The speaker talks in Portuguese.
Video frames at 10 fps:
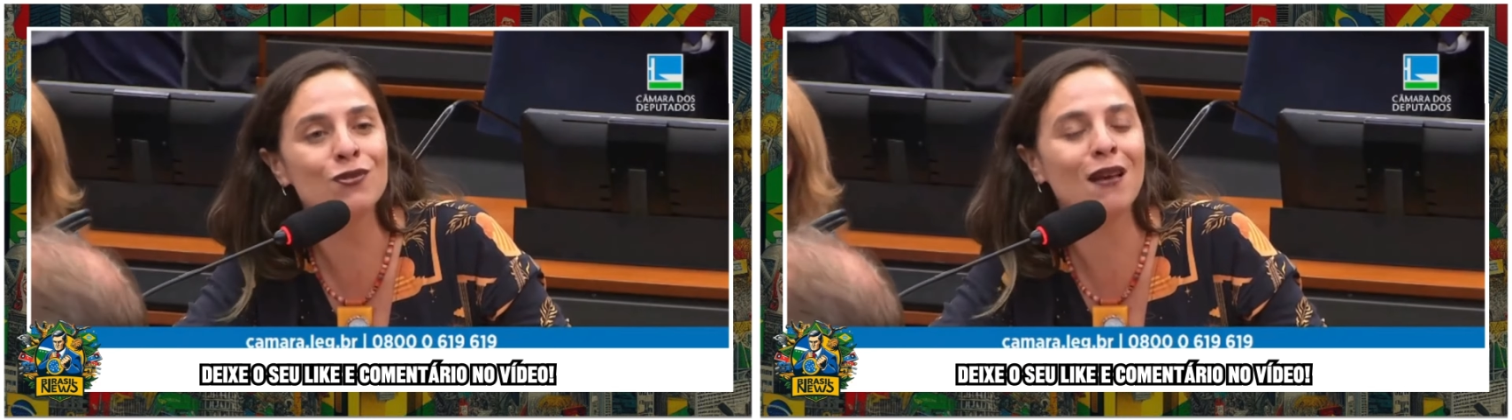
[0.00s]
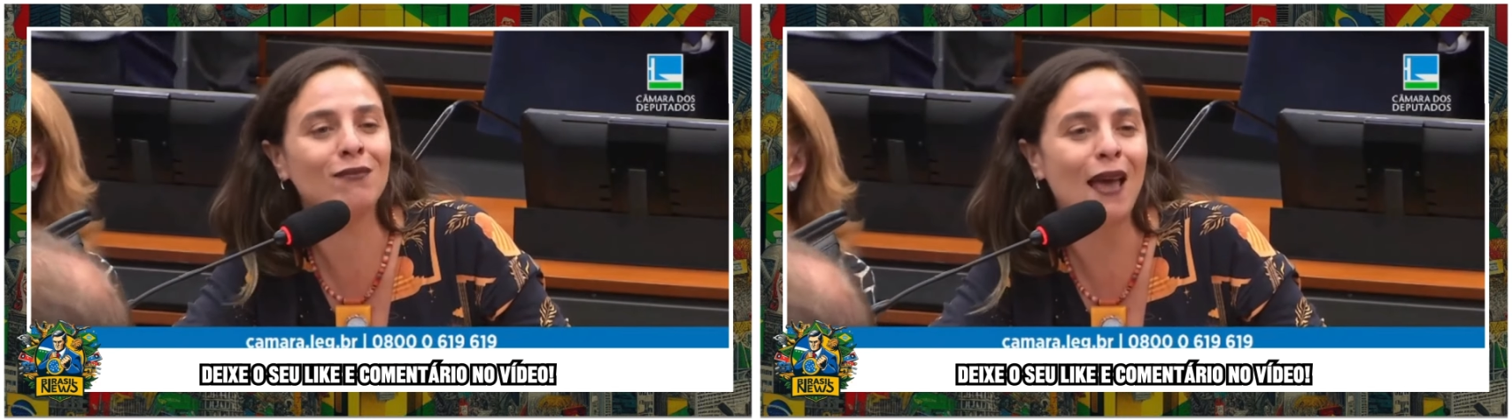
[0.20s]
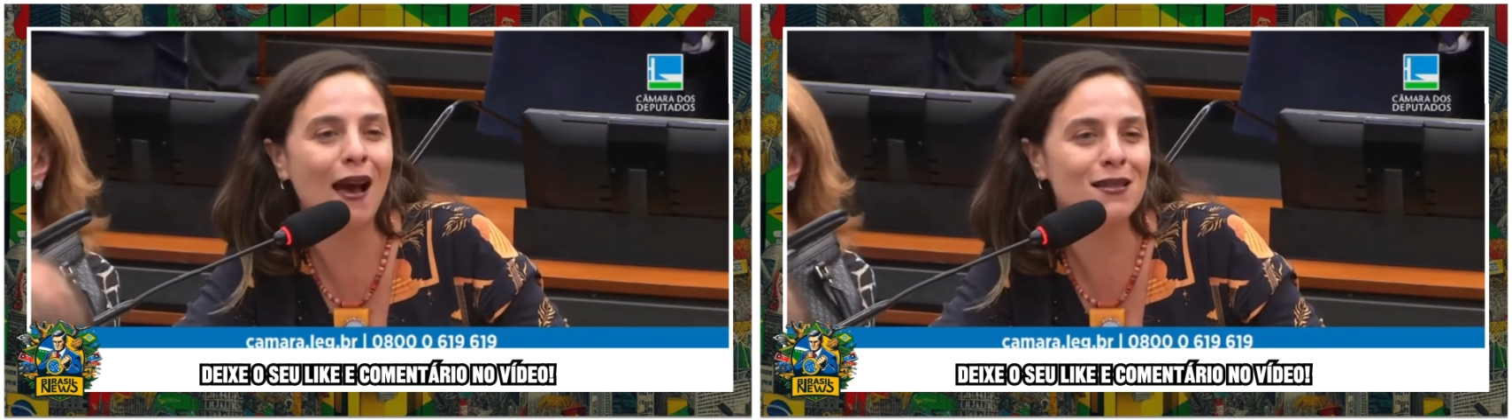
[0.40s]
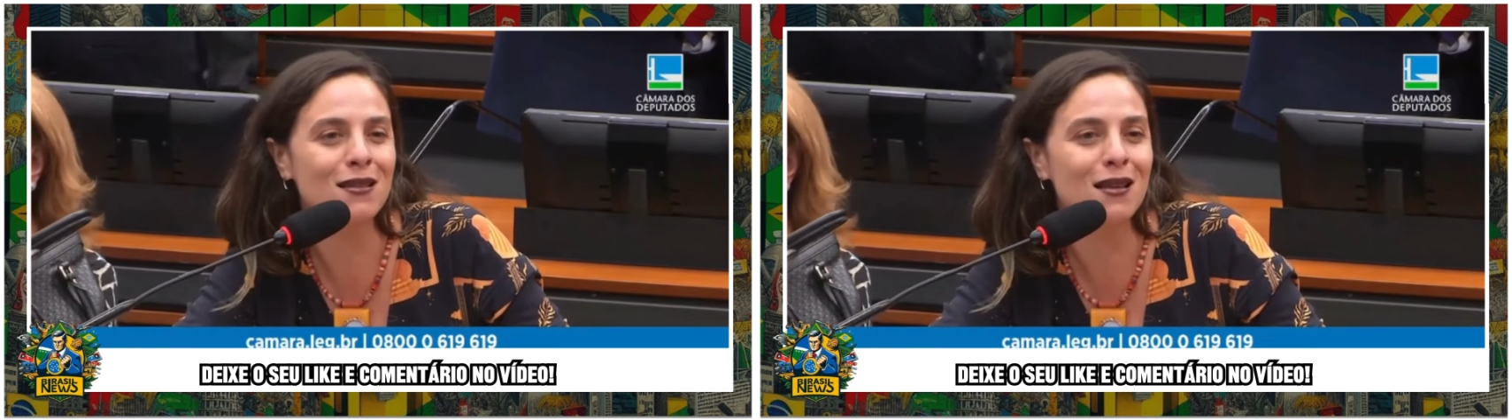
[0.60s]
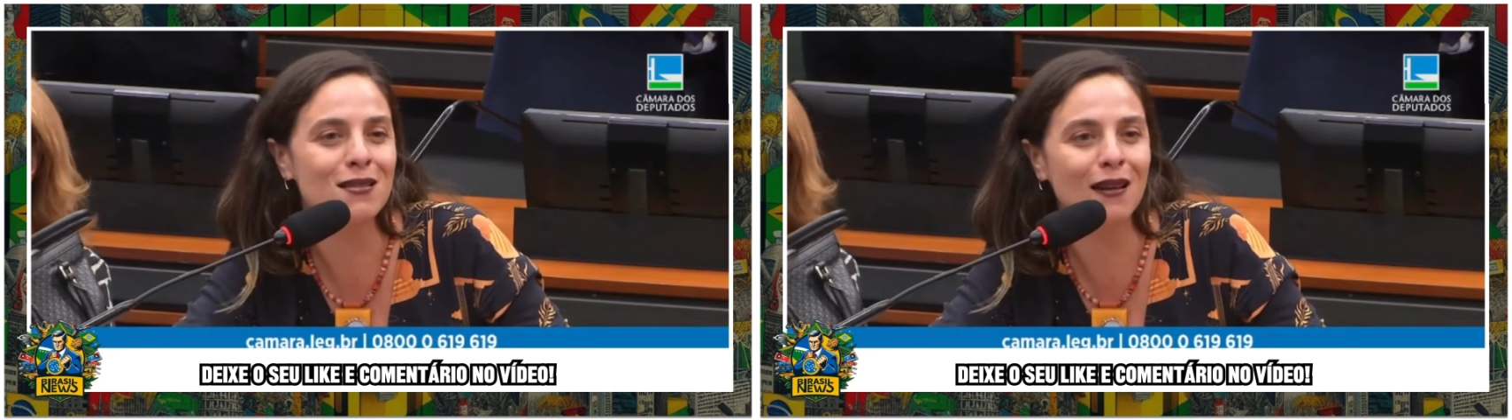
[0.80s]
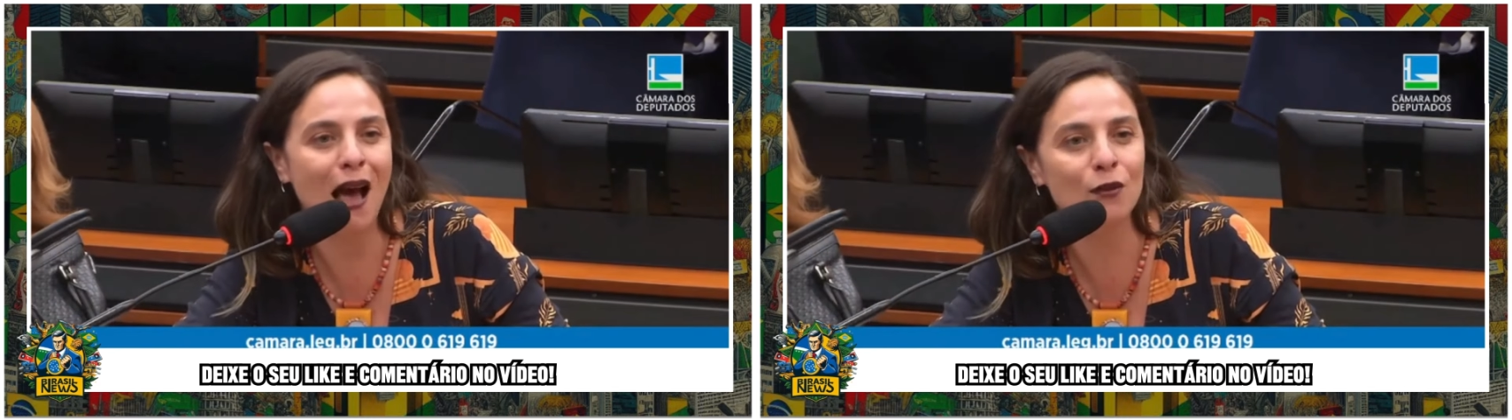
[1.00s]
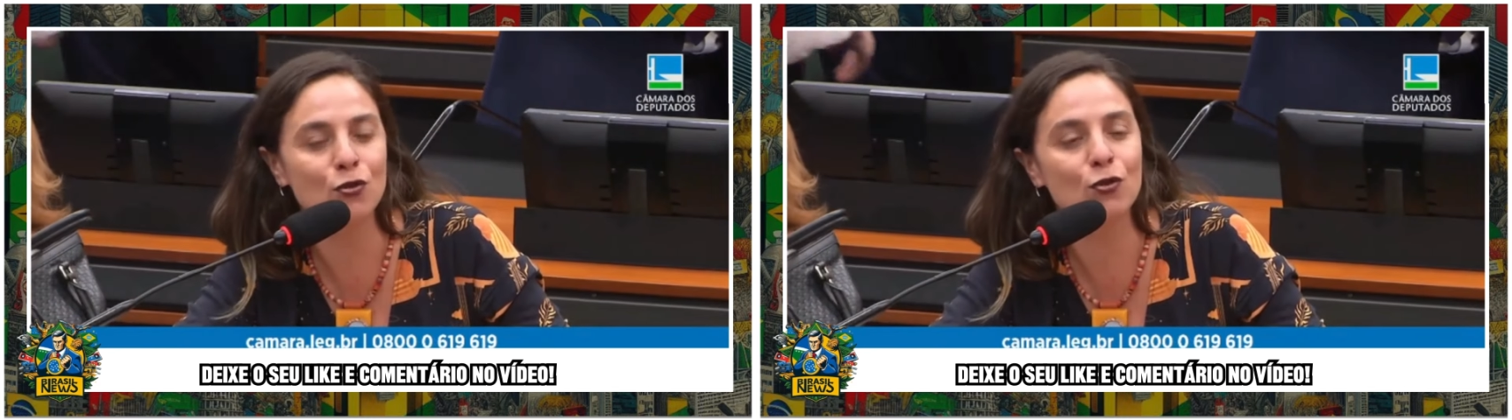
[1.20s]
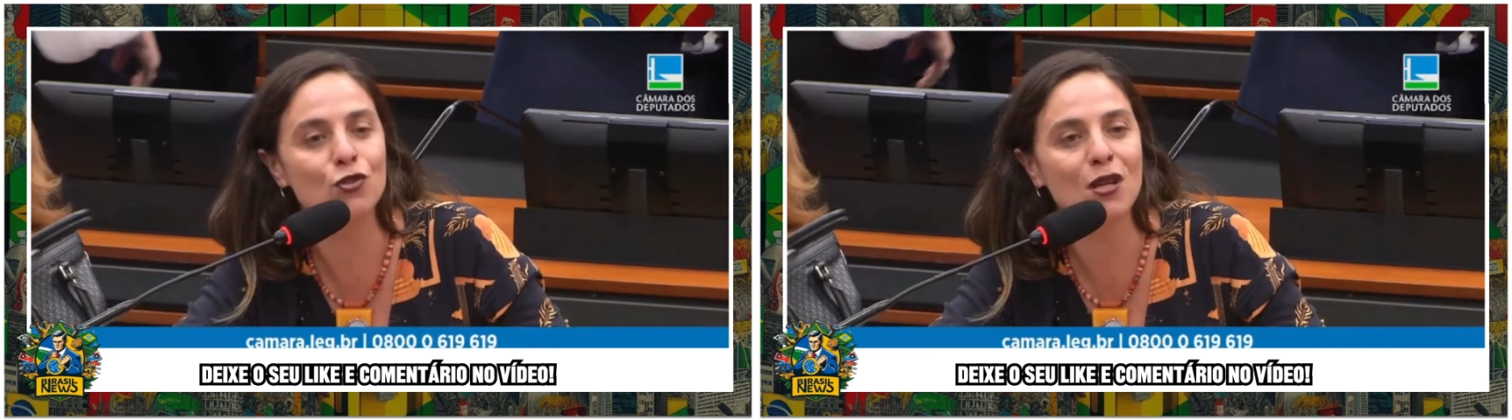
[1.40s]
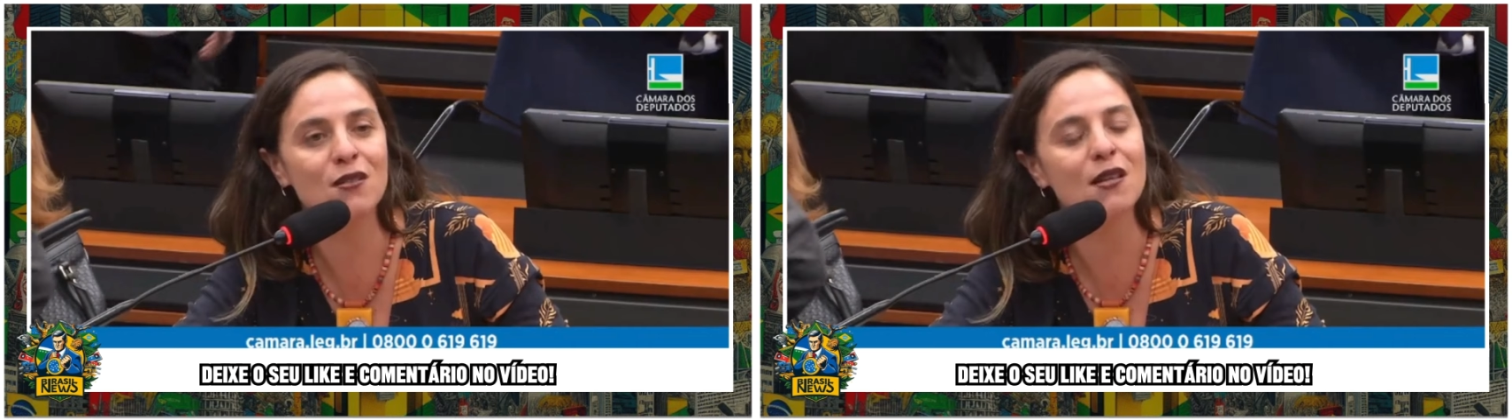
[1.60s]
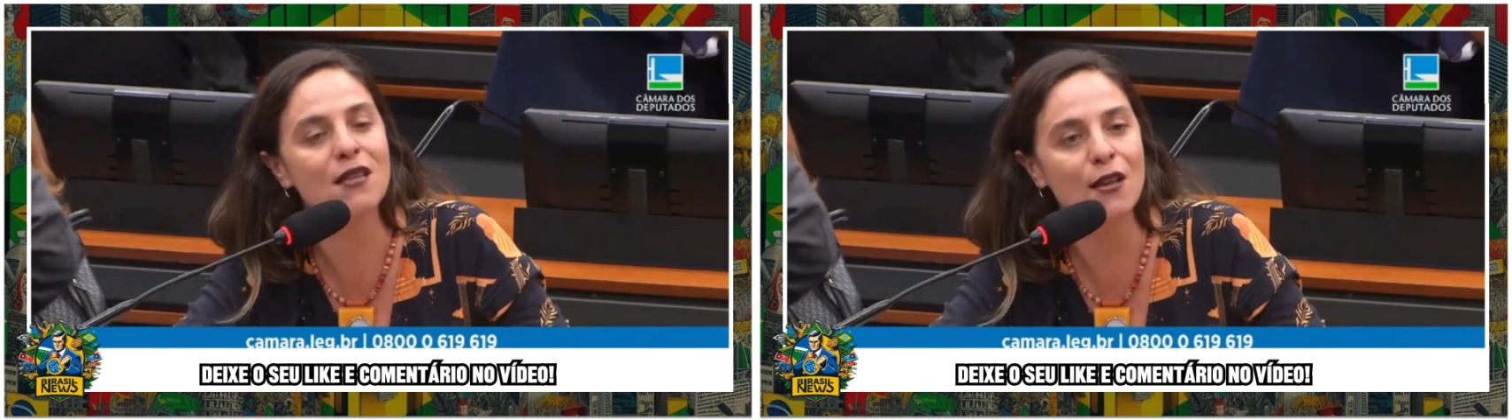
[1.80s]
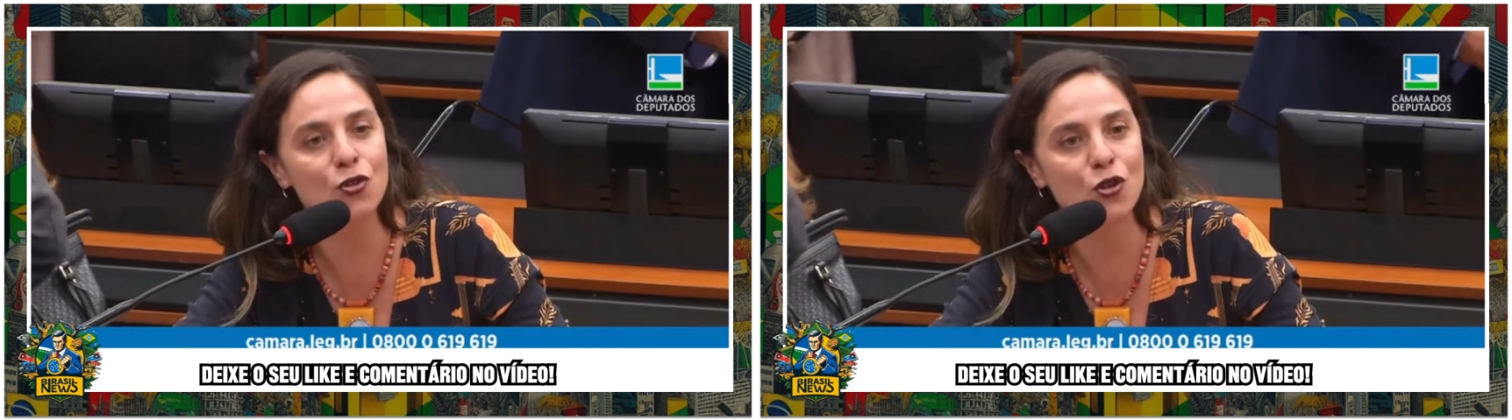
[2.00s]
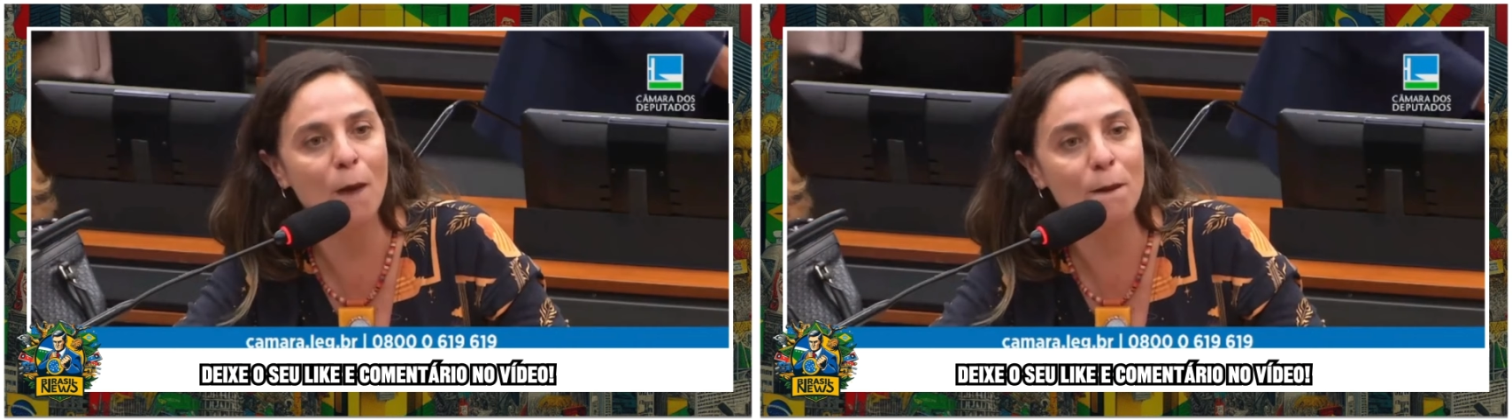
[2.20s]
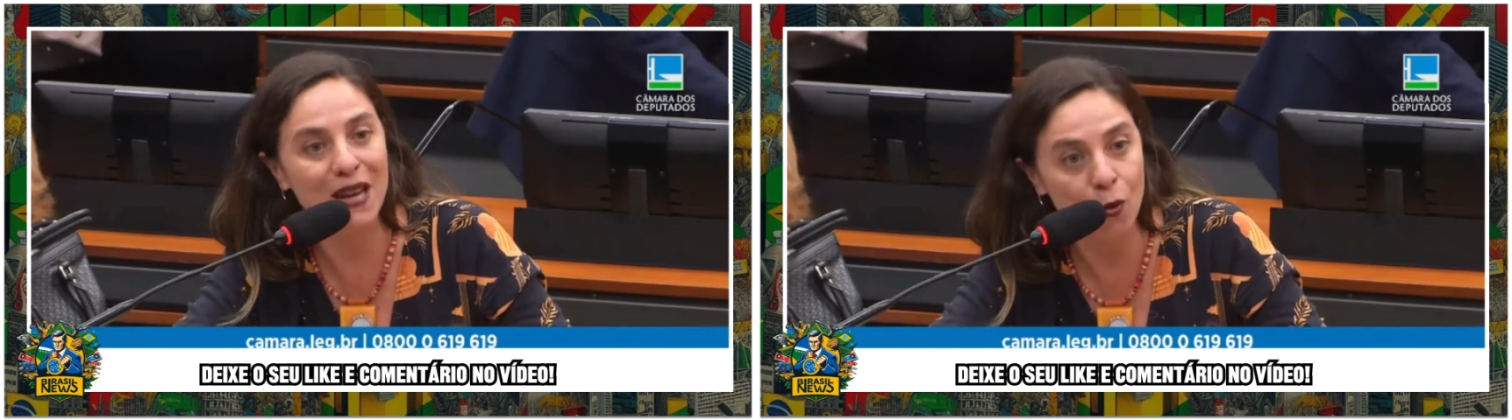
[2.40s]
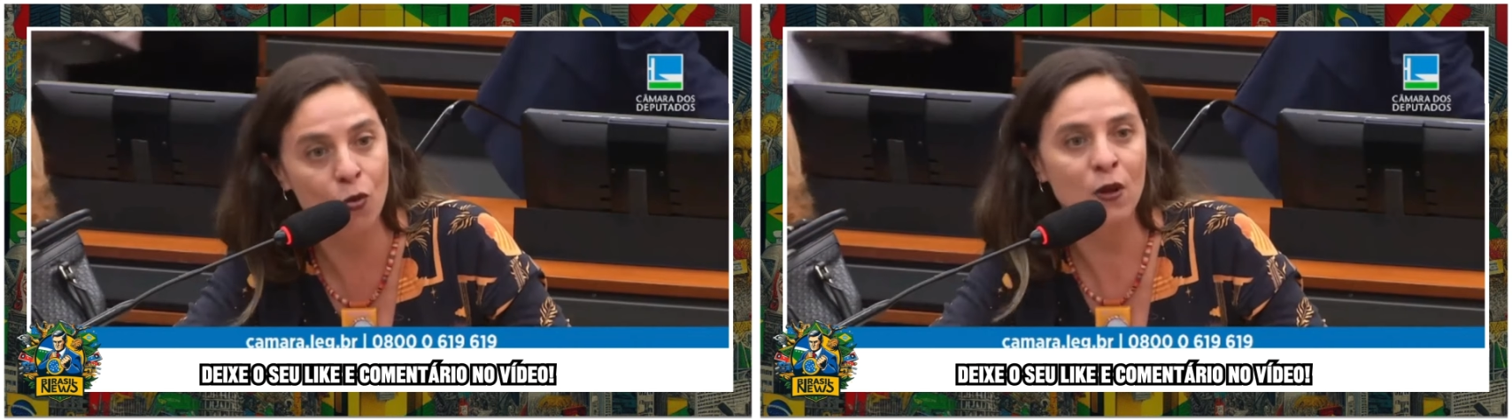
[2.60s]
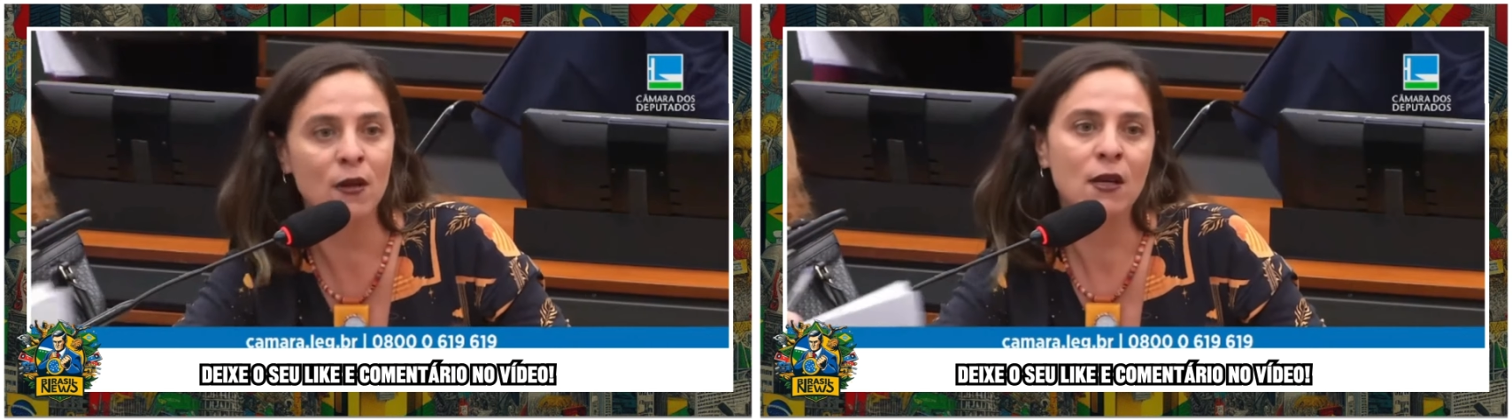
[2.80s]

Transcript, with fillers: sem terras assassinados no dia 17 de abril,